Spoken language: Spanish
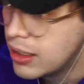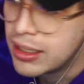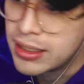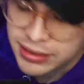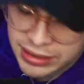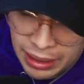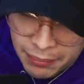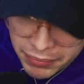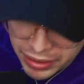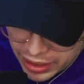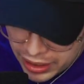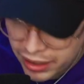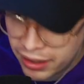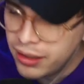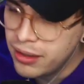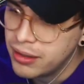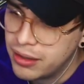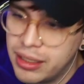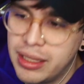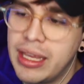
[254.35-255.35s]

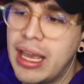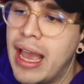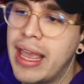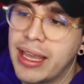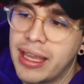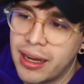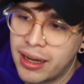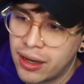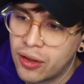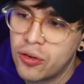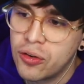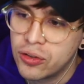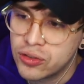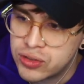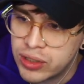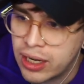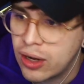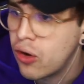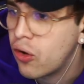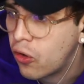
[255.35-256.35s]
También, y hay que
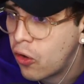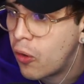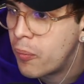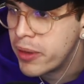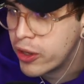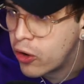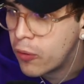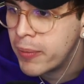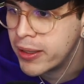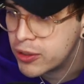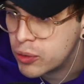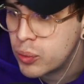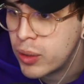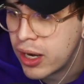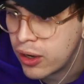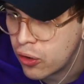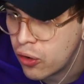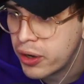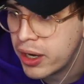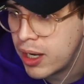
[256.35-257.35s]
reconocerlo, Comi comete un
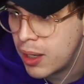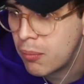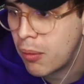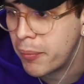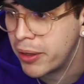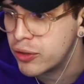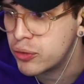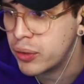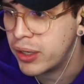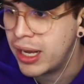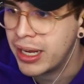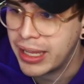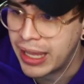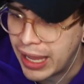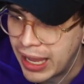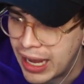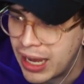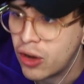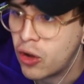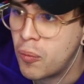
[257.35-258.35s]
error en el momento en el
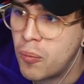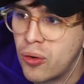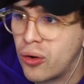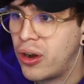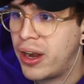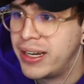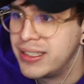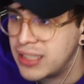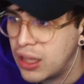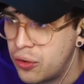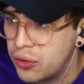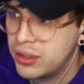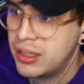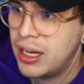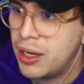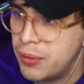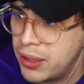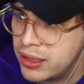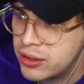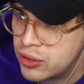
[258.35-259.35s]
que él, como organizador del
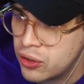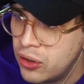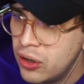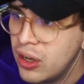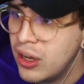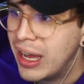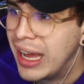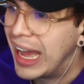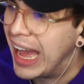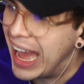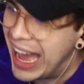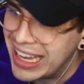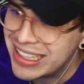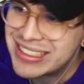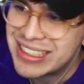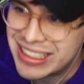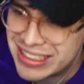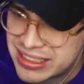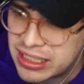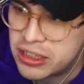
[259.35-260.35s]
evento,
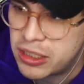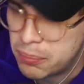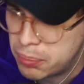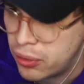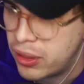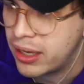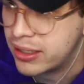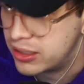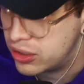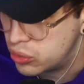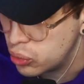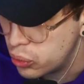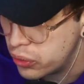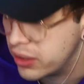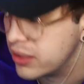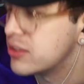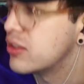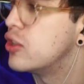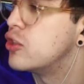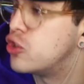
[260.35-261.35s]
hace este tipo de
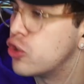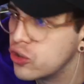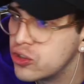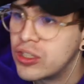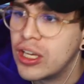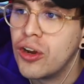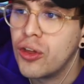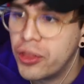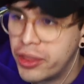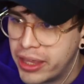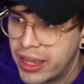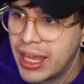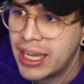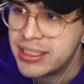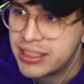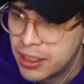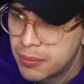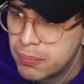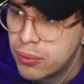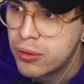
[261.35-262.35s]
actitudes. Yo se lo dije
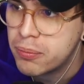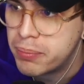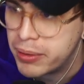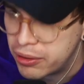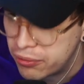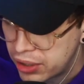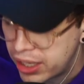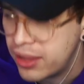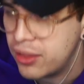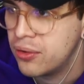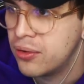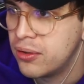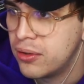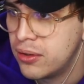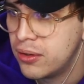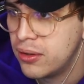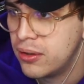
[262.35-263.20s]
ayer por privado.